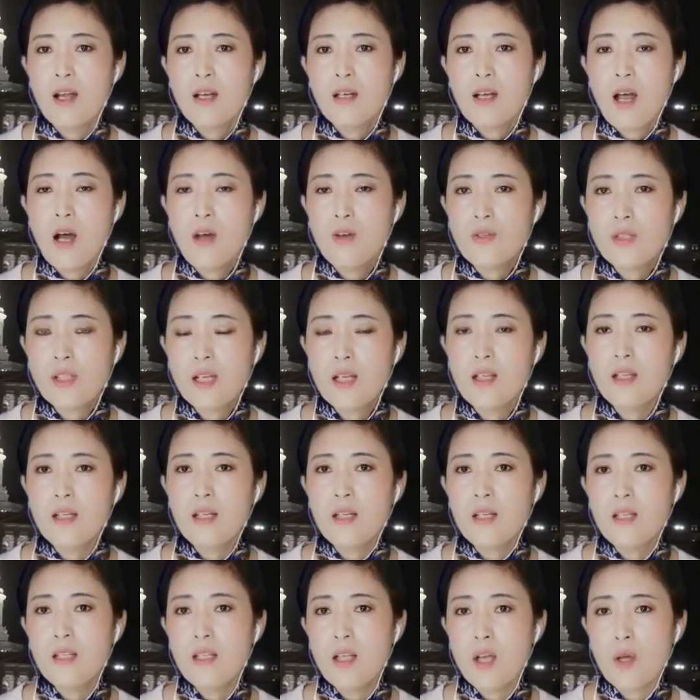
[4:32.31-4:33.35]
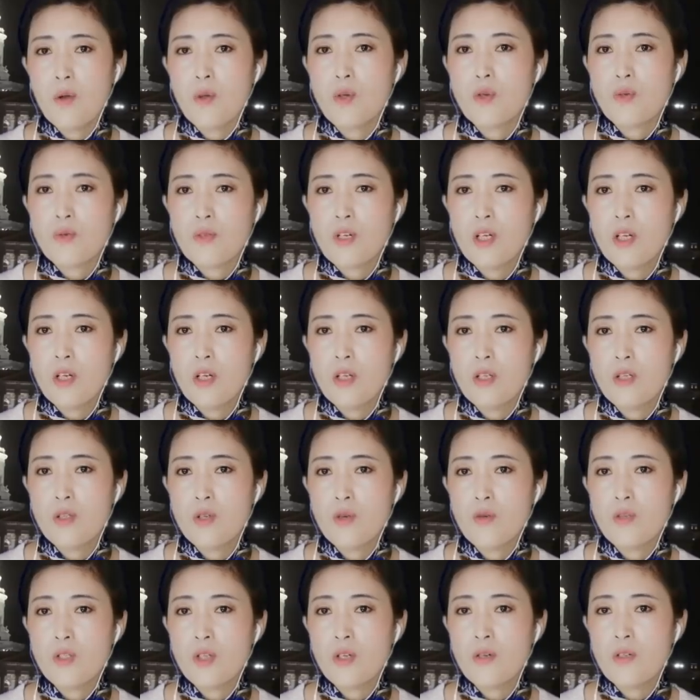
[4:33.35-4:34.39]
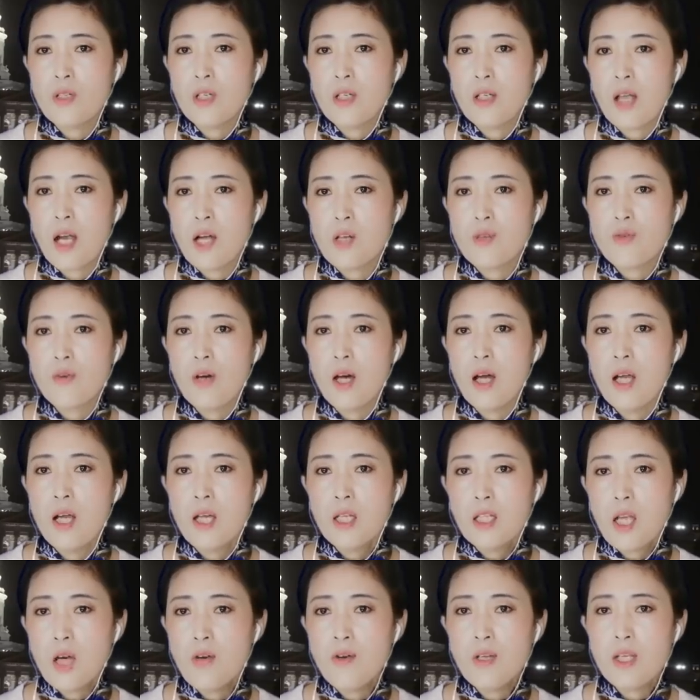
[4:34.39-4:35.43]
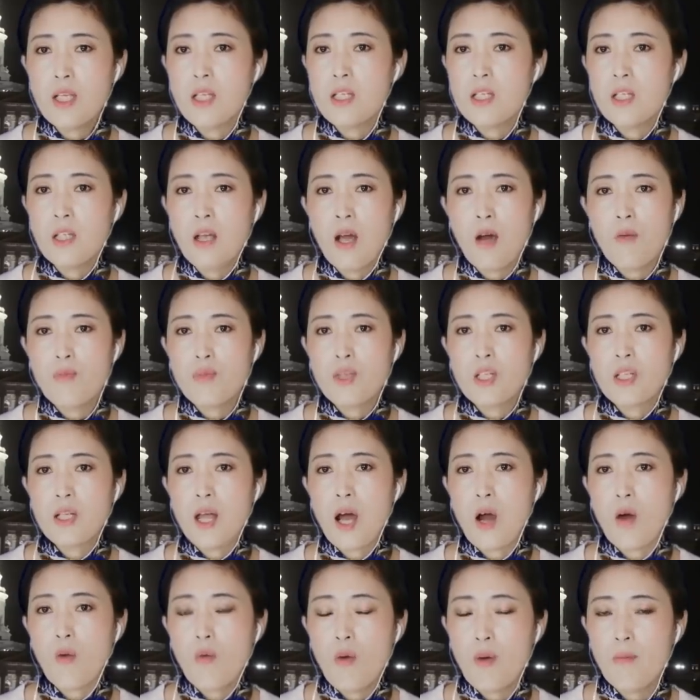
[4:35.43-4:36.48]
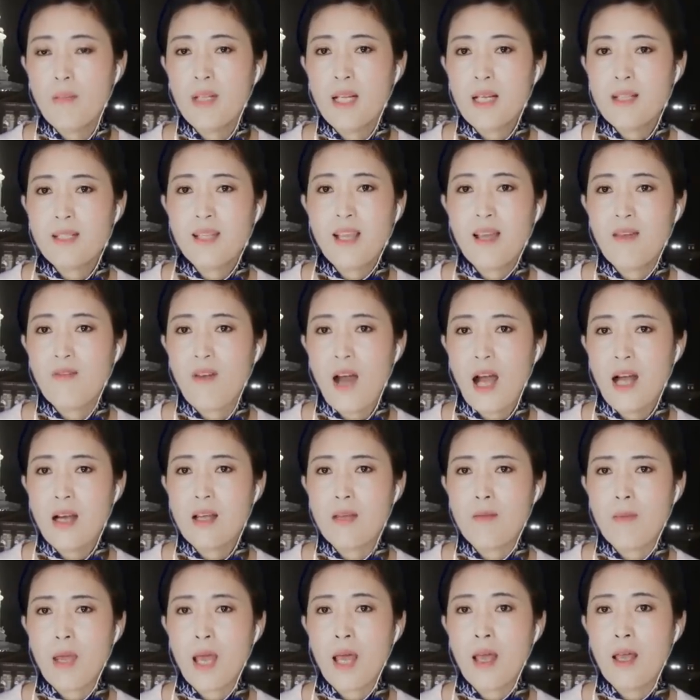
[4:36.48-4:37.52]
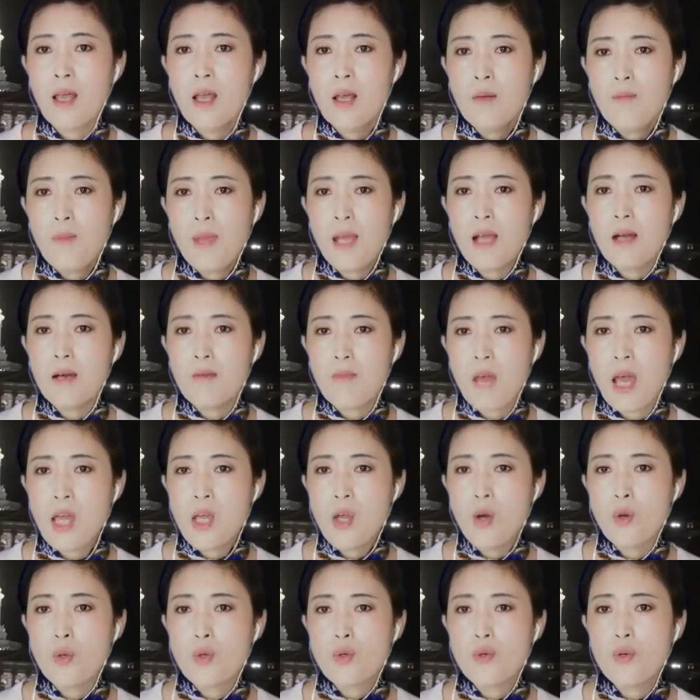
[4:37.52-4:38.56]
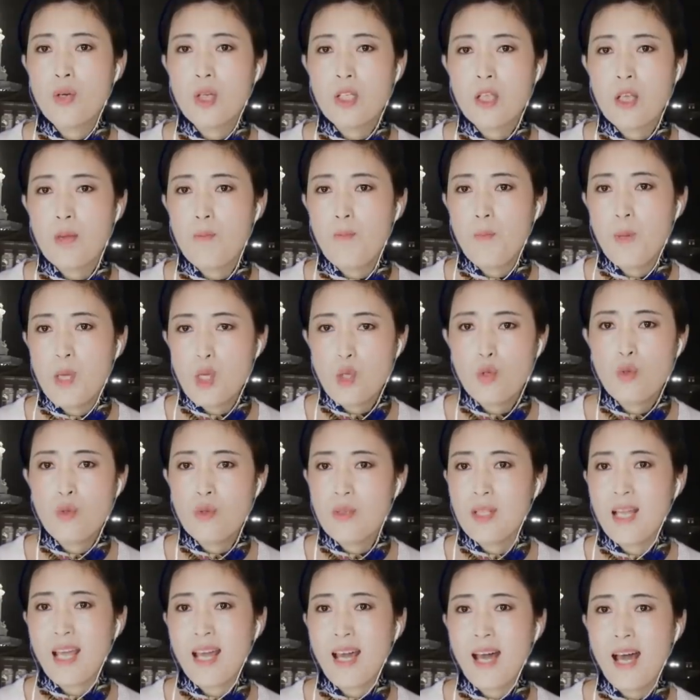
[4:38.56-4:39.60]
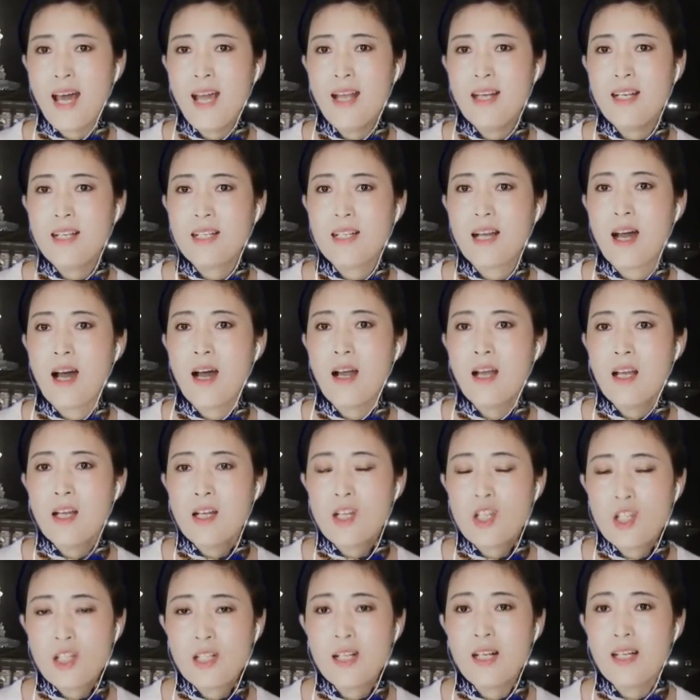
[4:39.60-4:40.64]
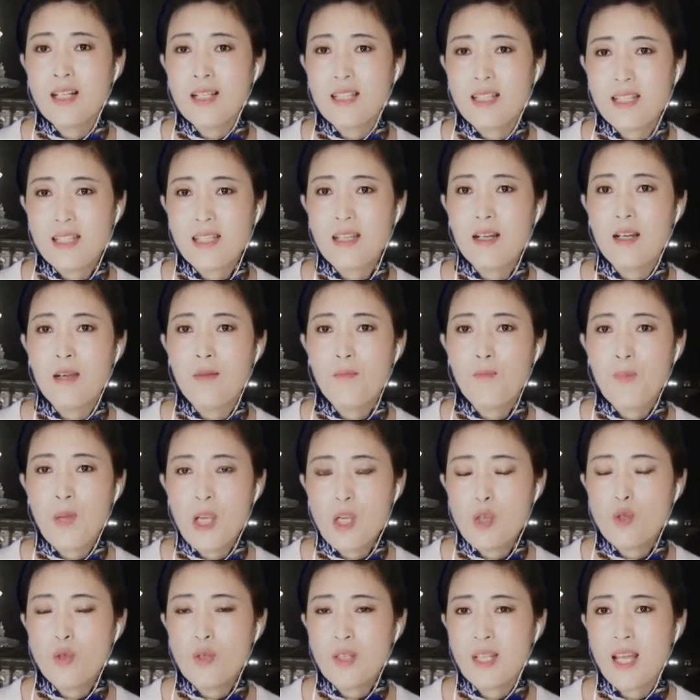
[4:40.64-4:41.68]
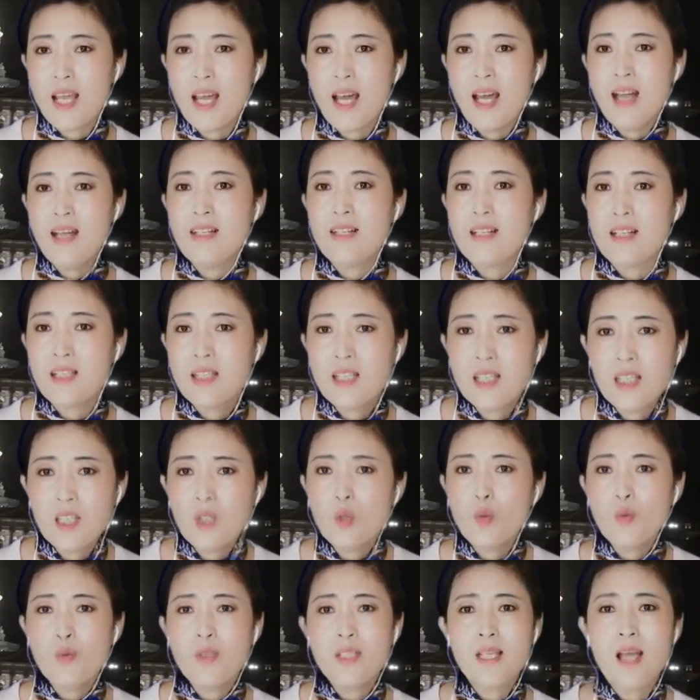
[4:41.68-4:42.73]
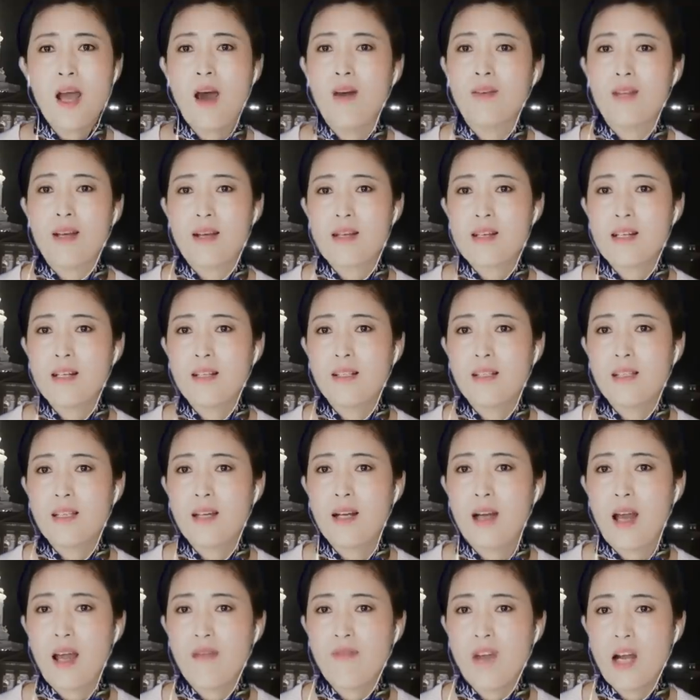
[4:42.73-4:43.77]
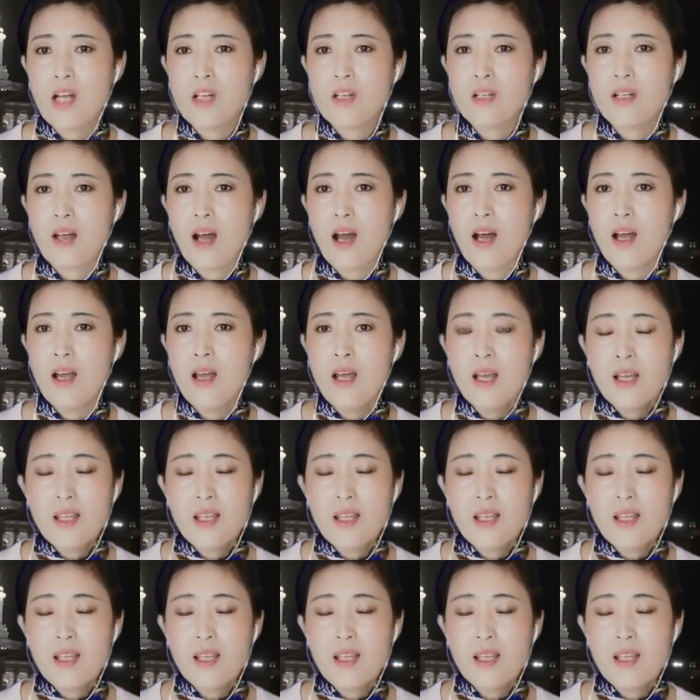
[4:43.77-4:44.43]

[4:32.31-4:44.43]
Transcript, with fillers: 然后 C N N 那位主持人就纠正他说：“他说你知道不知道，我们的宪法里面并没有说你必须得按着圣经，必须得按着基督教的圣经来发誓的，